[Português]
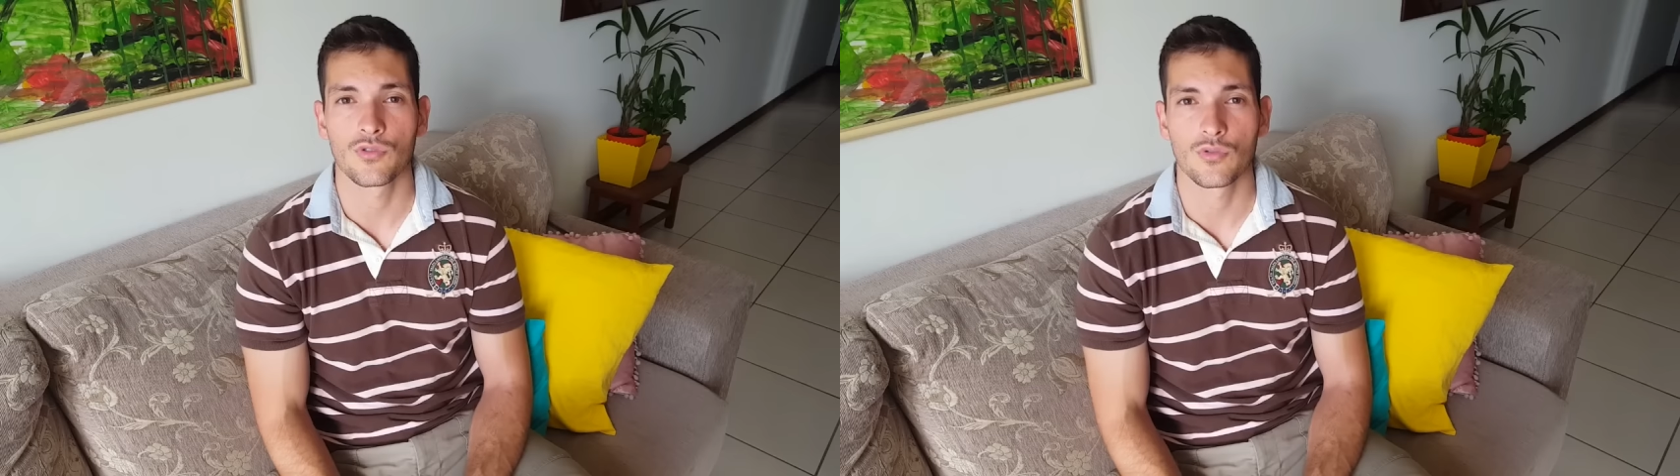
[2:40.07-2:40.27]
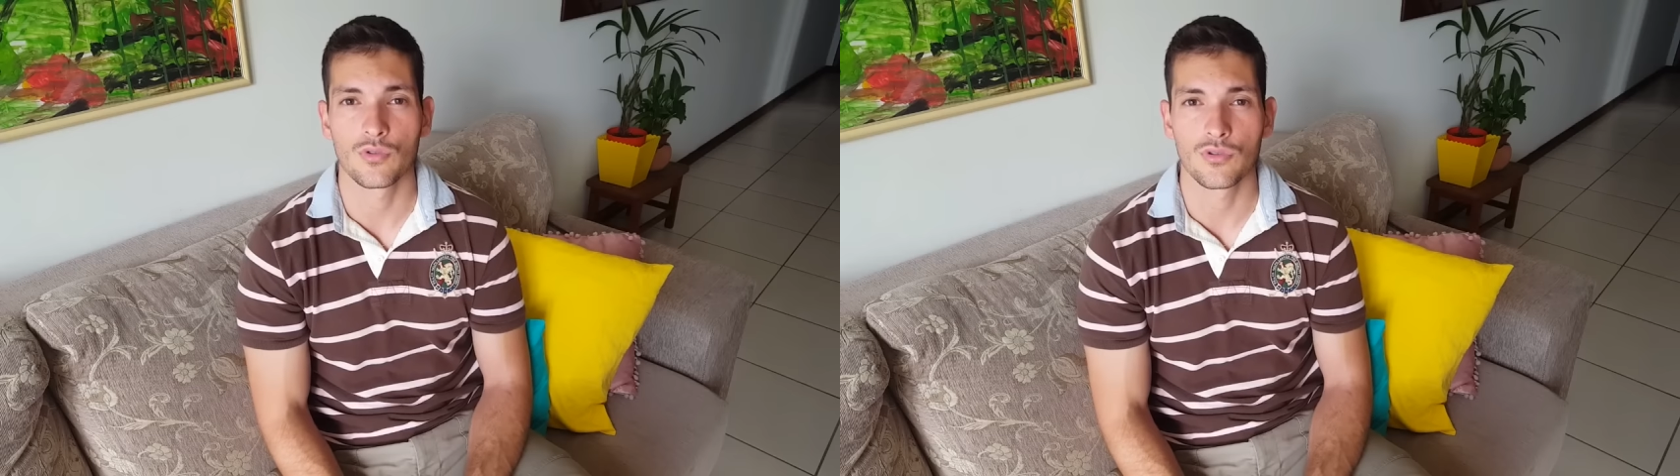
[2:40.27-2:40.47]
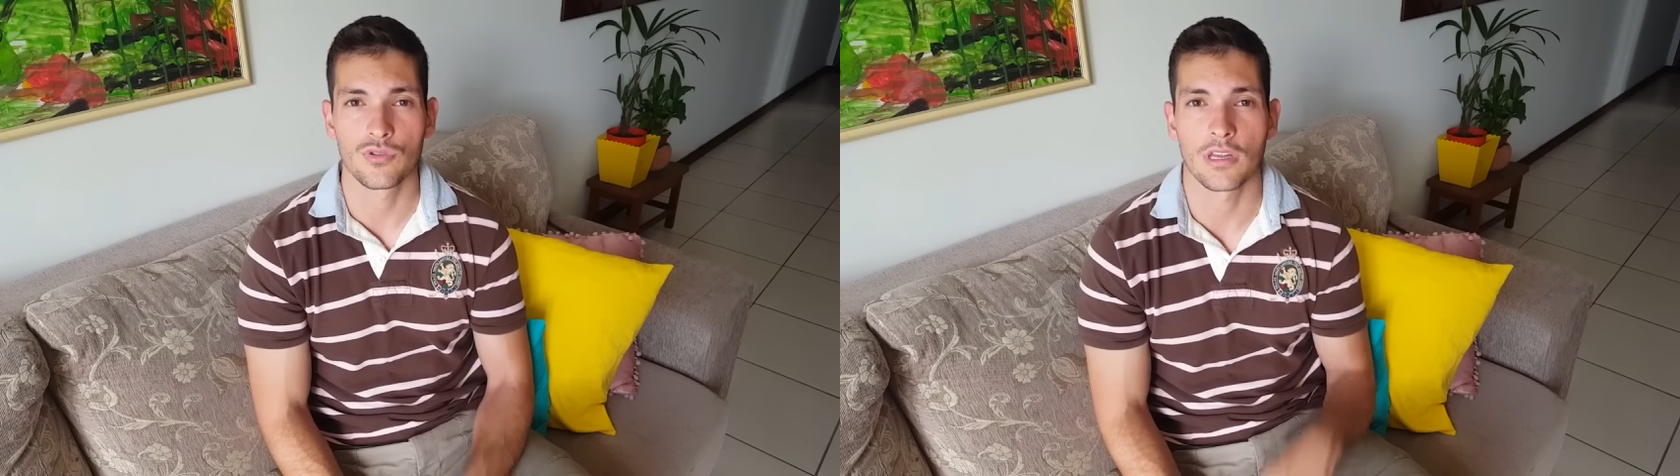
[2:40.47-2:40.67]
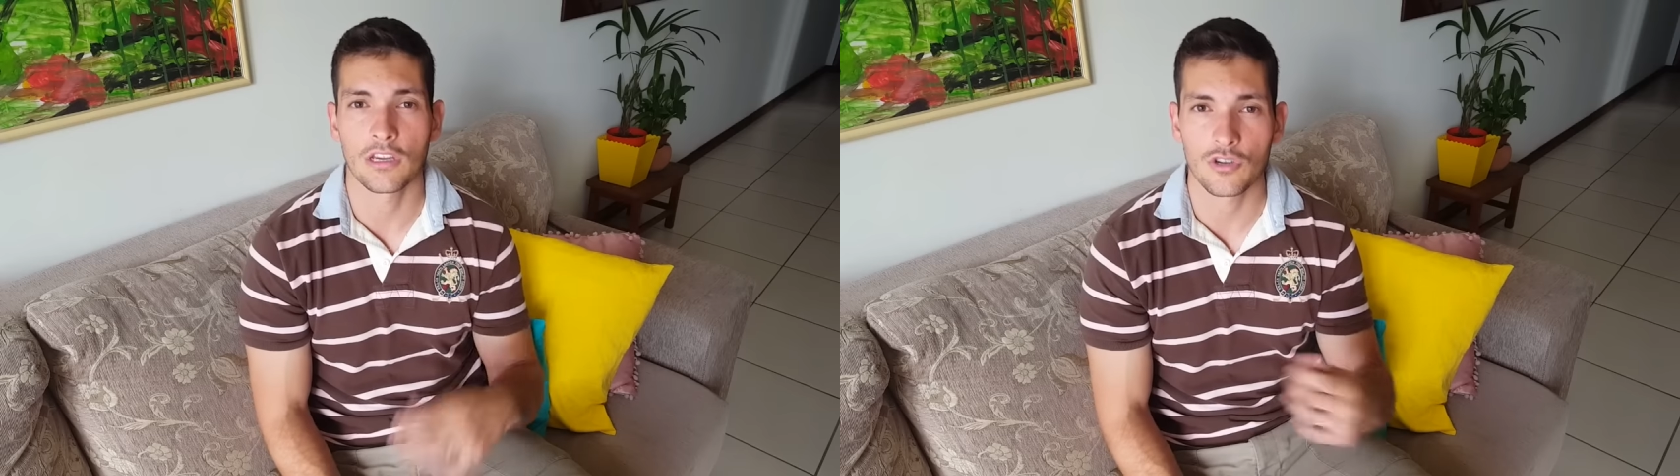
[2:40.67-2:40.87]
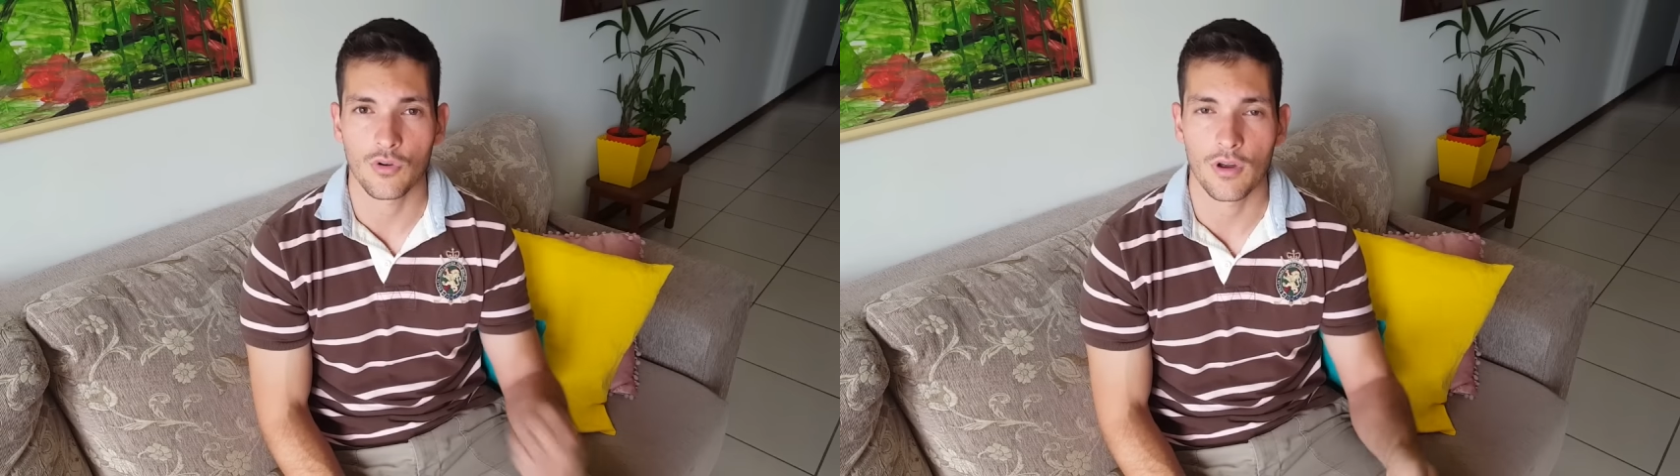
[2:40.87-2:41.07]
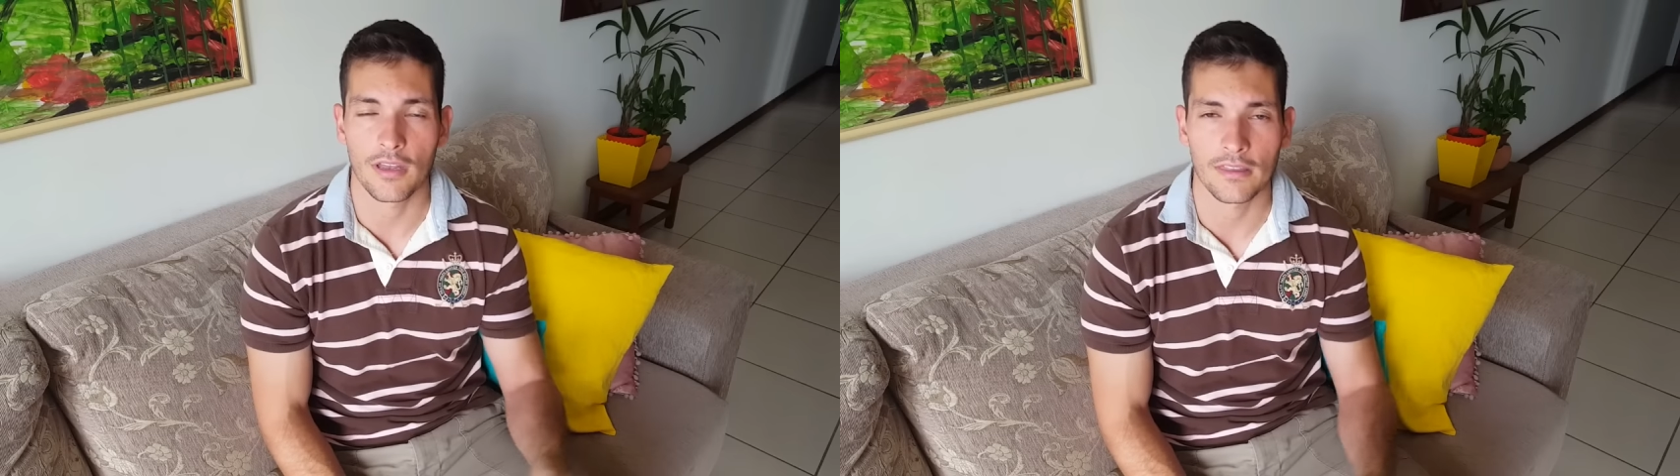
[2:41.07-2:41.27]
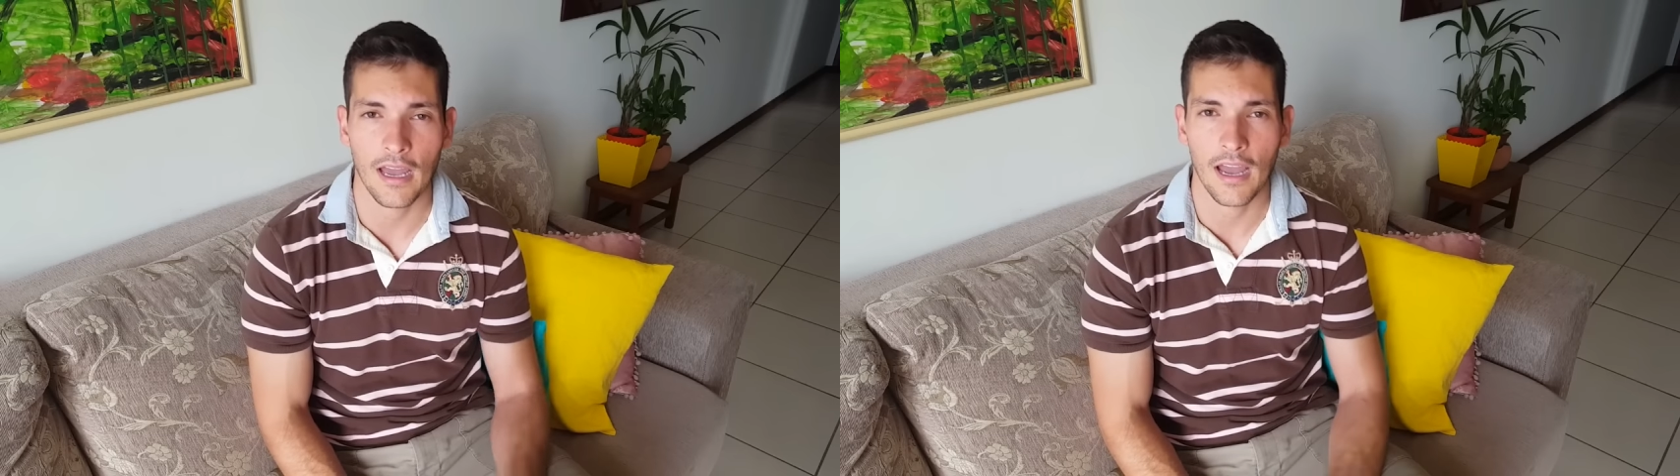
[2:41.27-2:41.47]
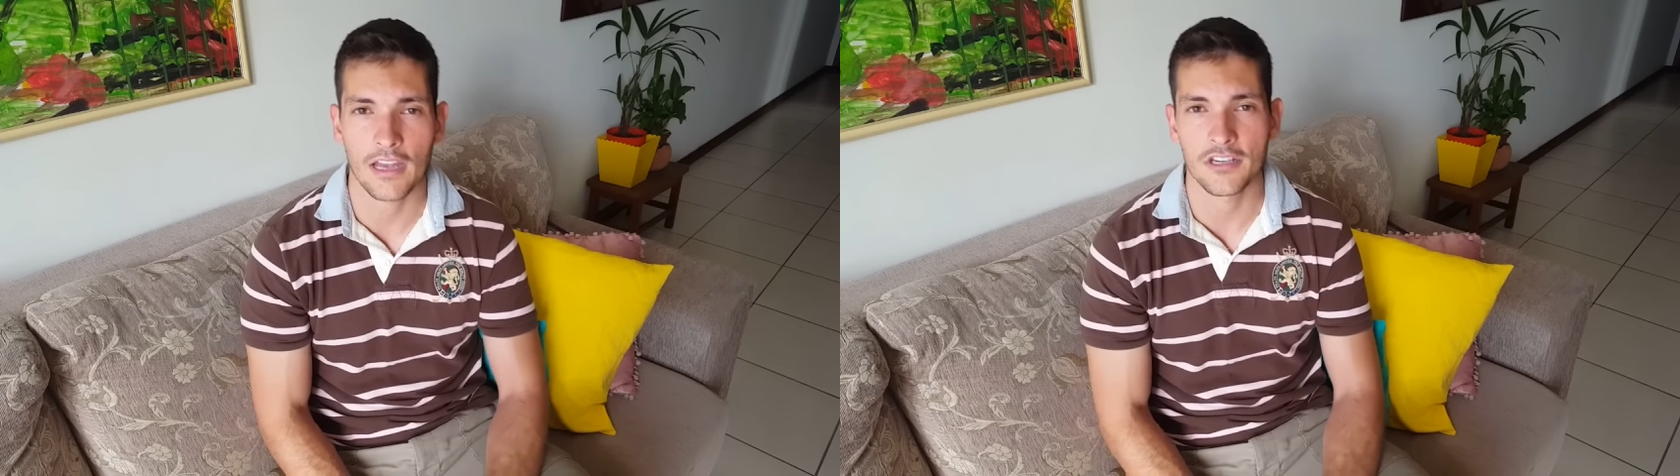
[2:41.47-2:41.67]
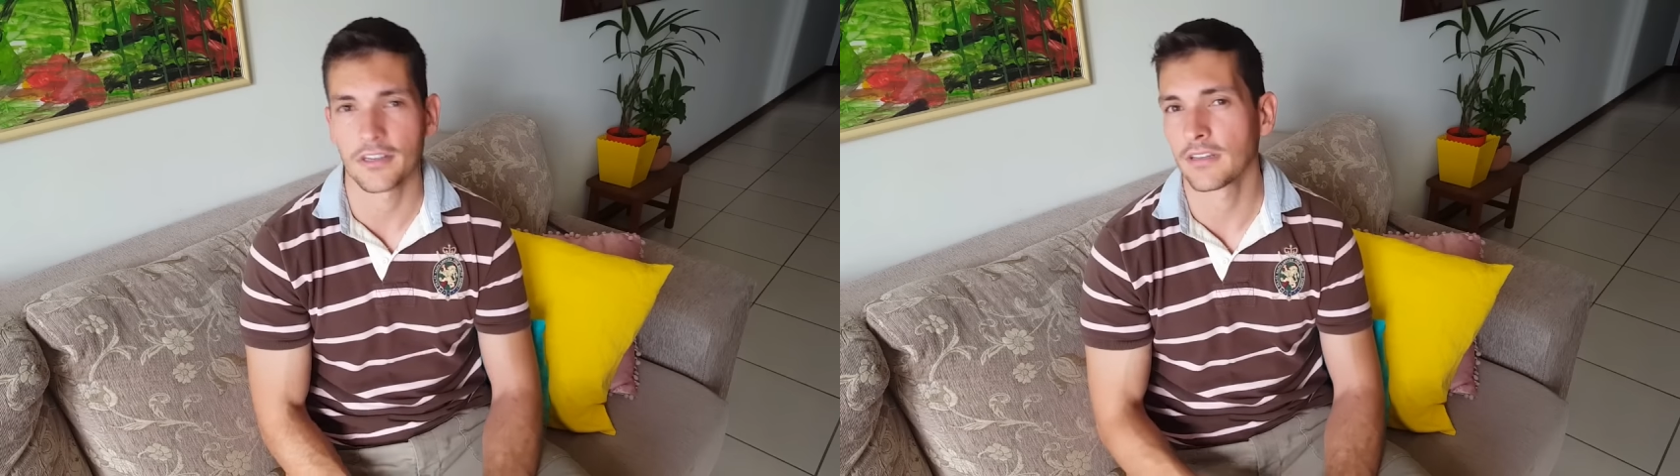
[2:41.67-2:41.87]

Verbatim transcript: custos ali de corretagem,